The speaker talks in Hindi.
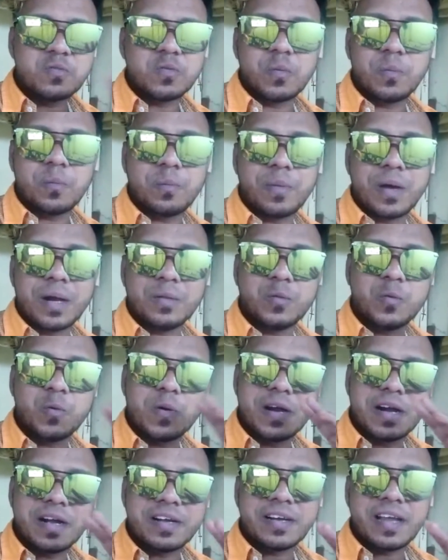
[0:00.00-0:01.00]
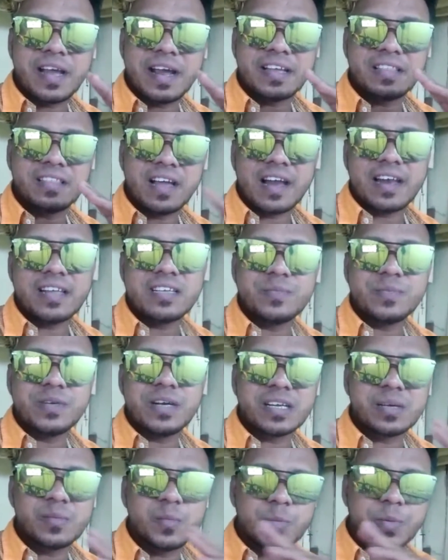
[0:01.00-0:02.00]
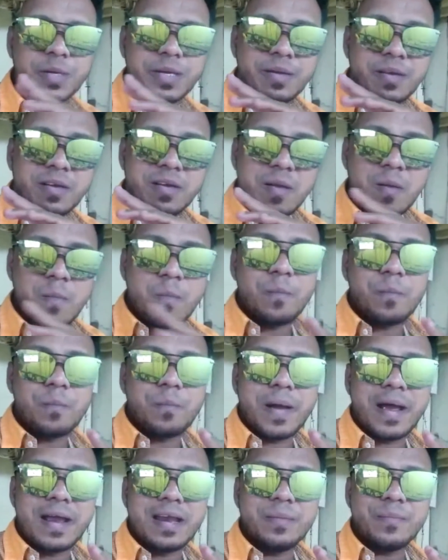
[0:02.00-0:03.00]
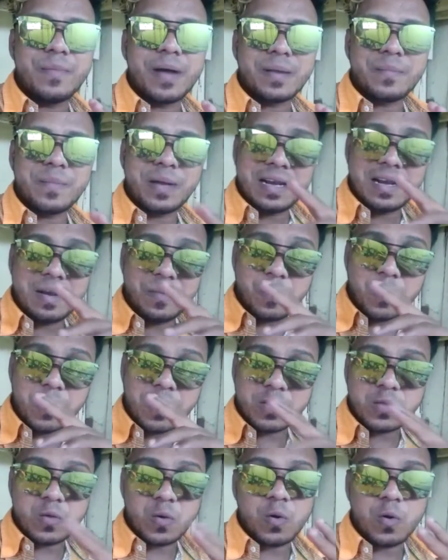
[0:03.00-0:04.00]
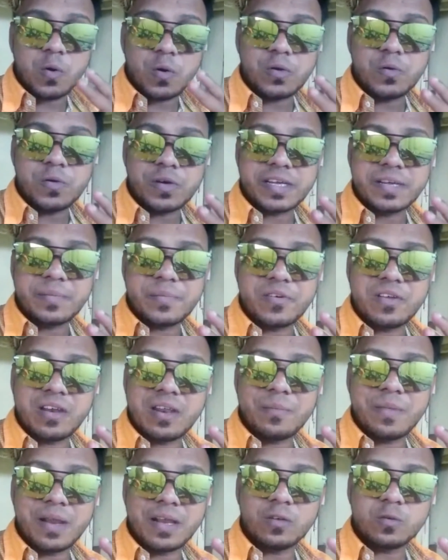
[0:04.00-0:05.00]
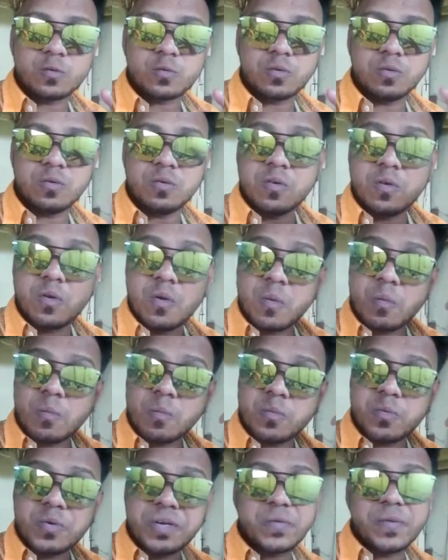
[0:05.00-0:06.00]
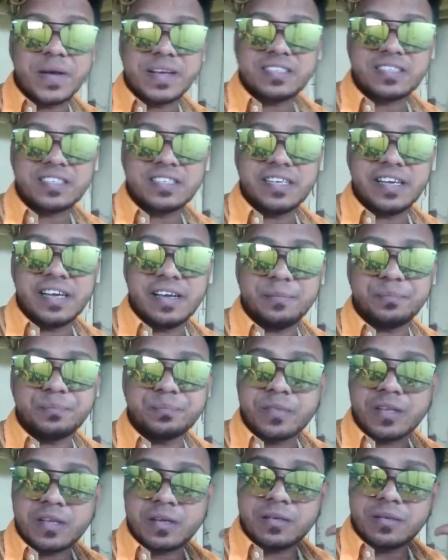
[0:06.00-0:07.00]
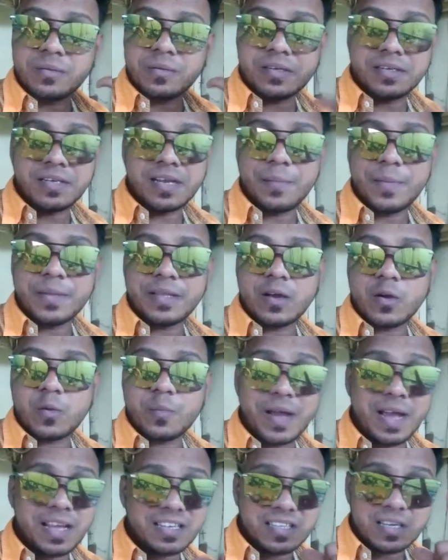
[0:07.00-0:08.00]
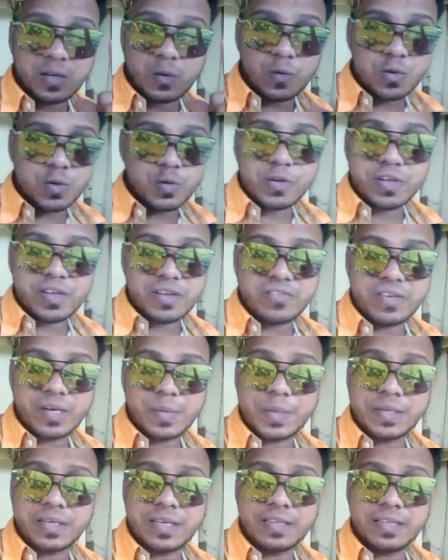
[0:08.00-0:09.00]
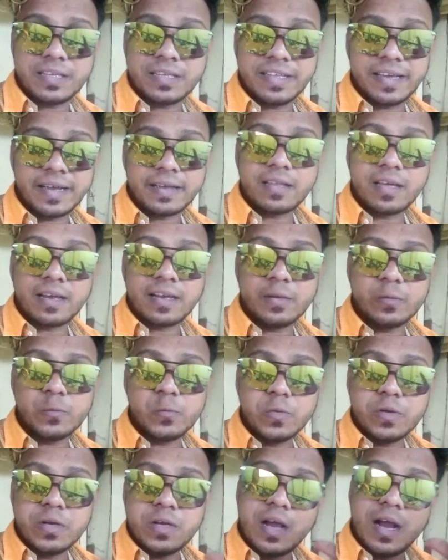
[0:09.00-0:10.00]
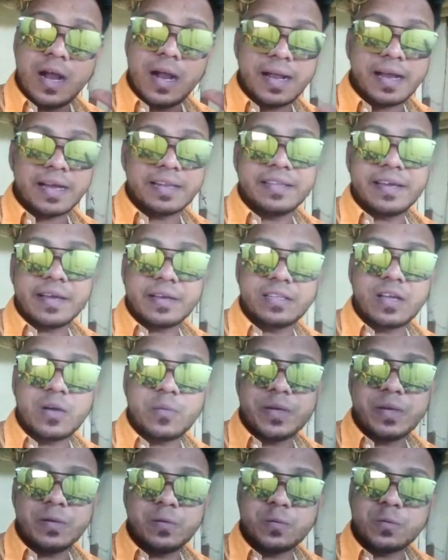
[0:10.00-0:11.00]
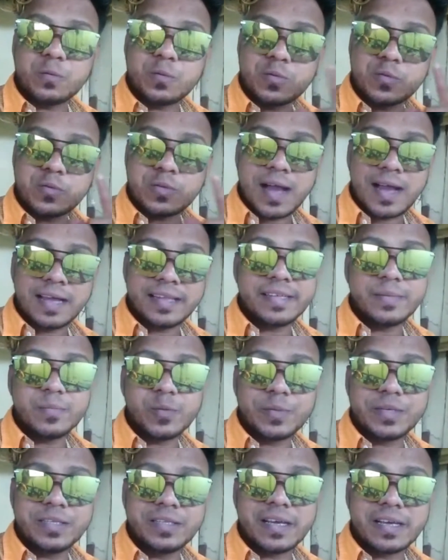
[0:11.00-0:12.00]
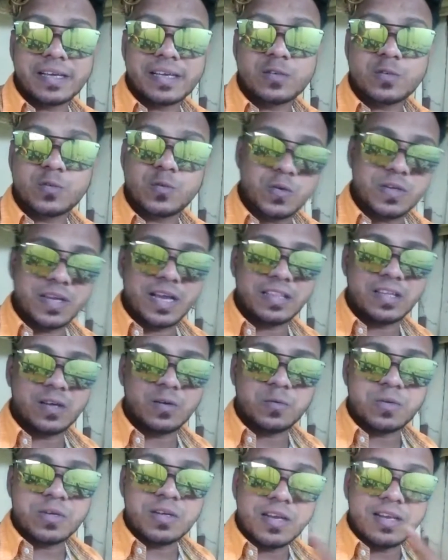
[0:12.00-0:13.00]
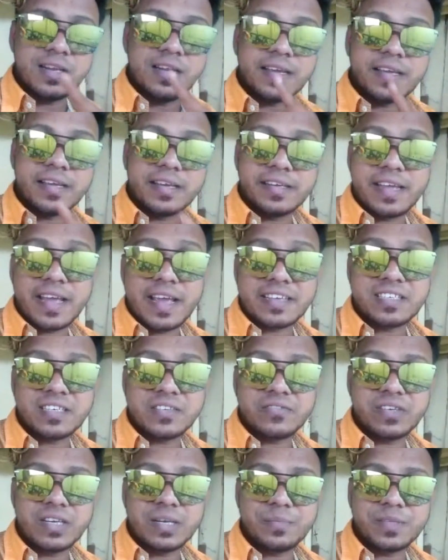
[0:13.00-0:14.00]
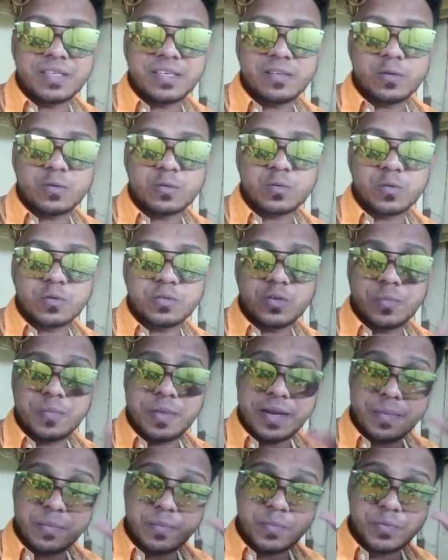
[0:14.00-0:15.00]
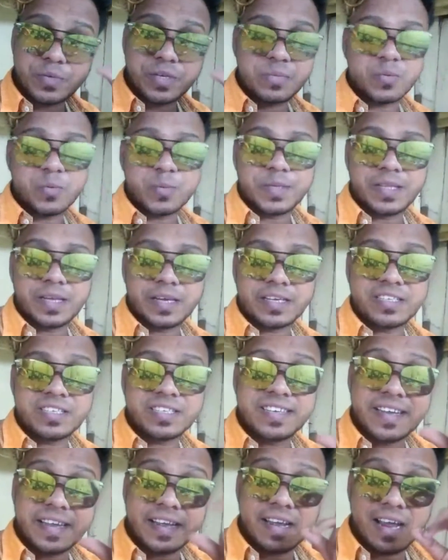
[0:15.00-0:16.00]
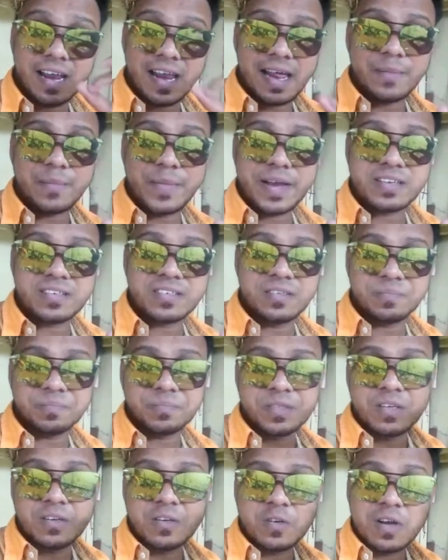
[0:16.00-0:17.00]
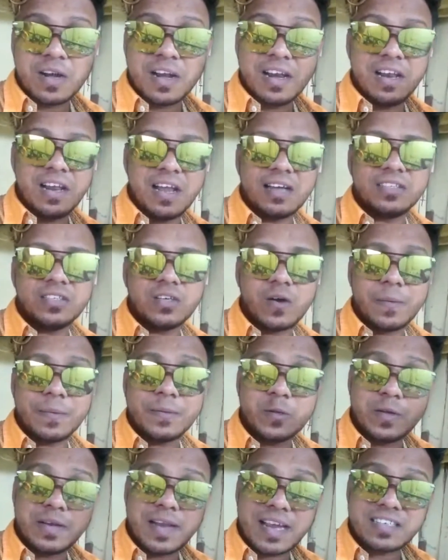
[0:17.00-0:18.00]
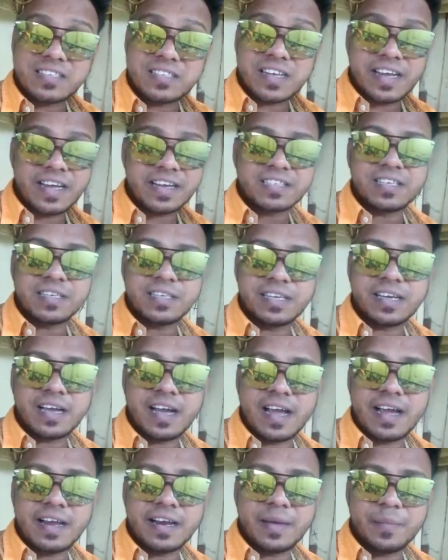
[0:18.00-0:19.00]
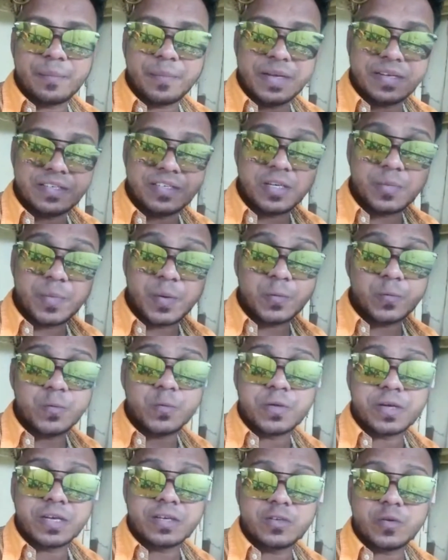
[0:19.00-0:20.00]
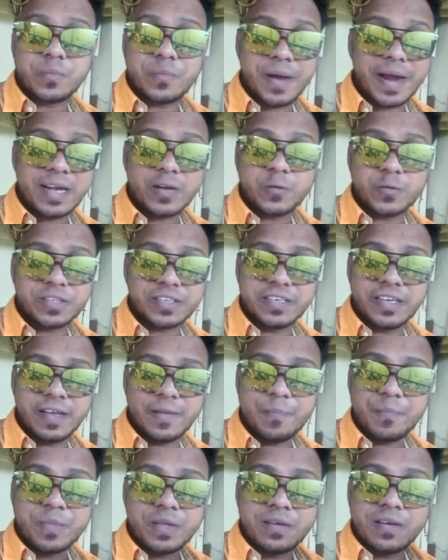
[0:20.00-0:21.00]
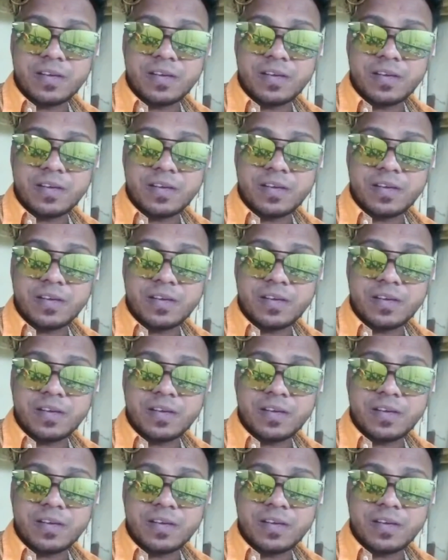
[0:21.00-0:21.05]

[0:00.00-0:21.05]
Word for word: सुपर दो घंटा इकतालीस मिनट की मूवी पहली बार मैं बोले तो हॉलीवुड की फिल्म ना दोस्तों पूरी वॉच की है रियल बता रहा हूँ मैं आज तक हॉलीवुड की फिल्में जल्दी देखता नहीं हूँ अगर देखता भी हूँ तो आधी मूवी देख के सो जाता हूँ लेकिन ये ऐसी फिल्म थी दोस्तों जो मैंने पूरी मूवी देखी इसकी क्लाइमैक्स लाजवाब जो लास्ट का एक्शन दिखाया ना पंछी पे उड़ उड़ के जो फाइट होती है